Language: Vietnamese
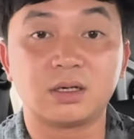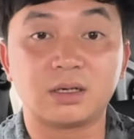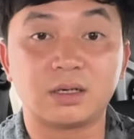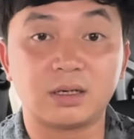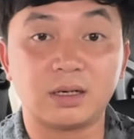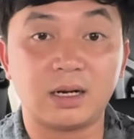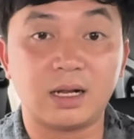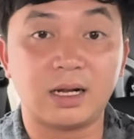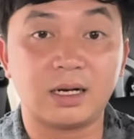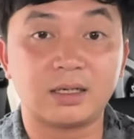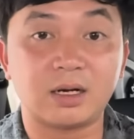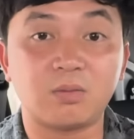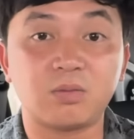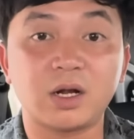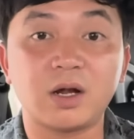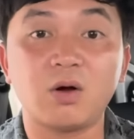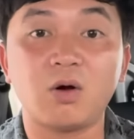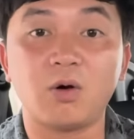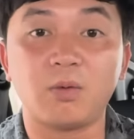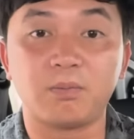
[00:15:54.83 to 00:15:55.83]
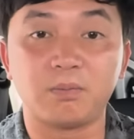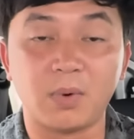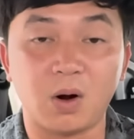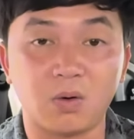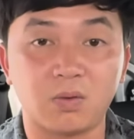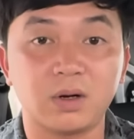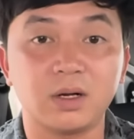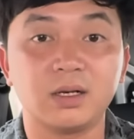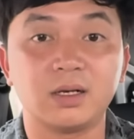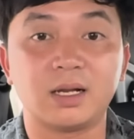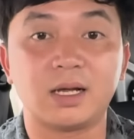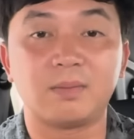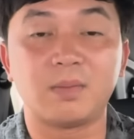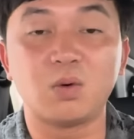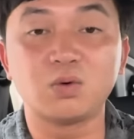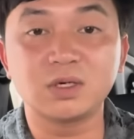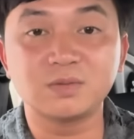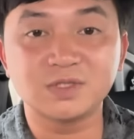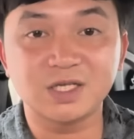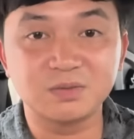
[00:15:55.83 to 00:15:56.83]
là trong cái hộp bột ấy là
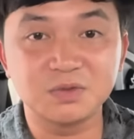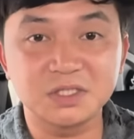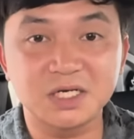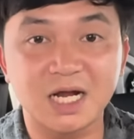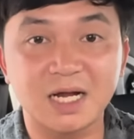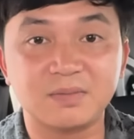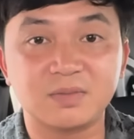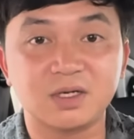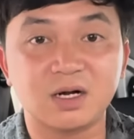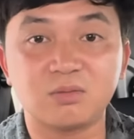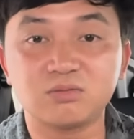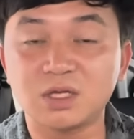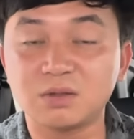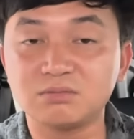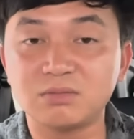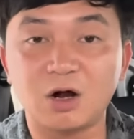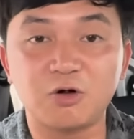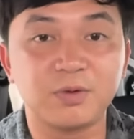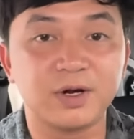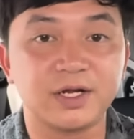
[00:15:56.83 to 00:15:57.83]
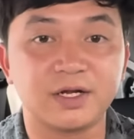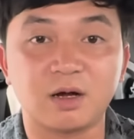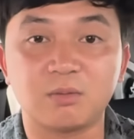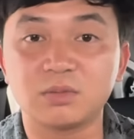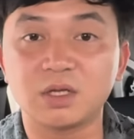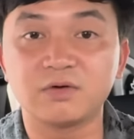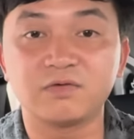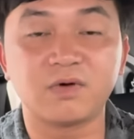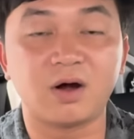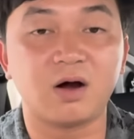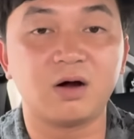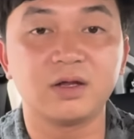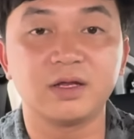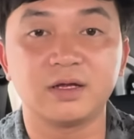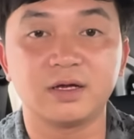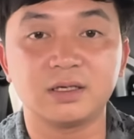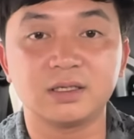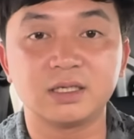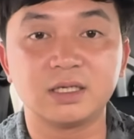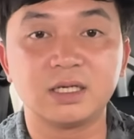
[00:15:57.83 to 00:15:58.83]
460 gram không tính bao bì không tính vỏ gì
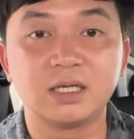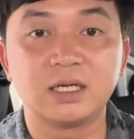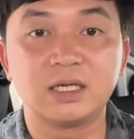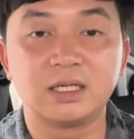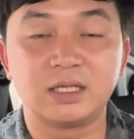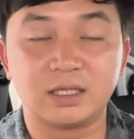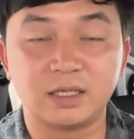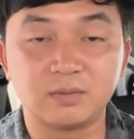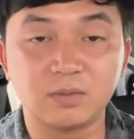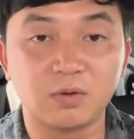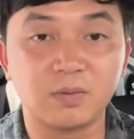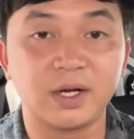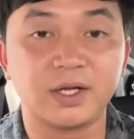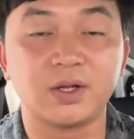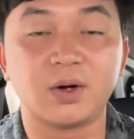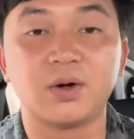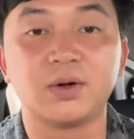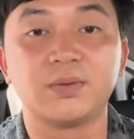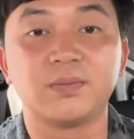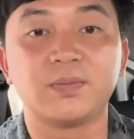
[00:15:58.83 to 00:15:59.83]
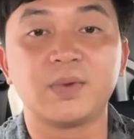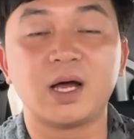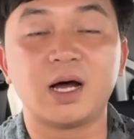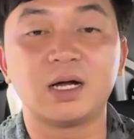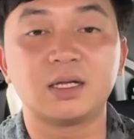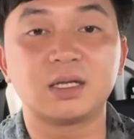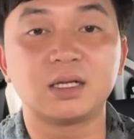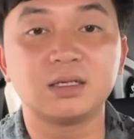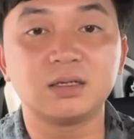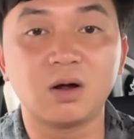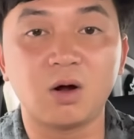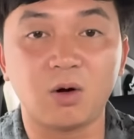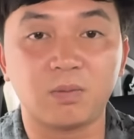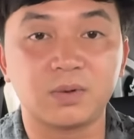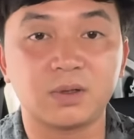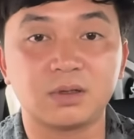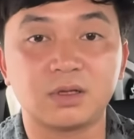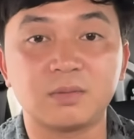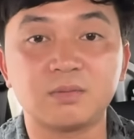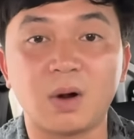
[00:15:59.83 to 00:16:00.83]
hết tính bao bì thôi à, tính hộp
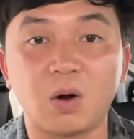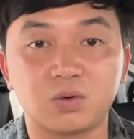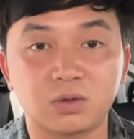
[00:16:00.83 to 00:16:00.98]
tính bột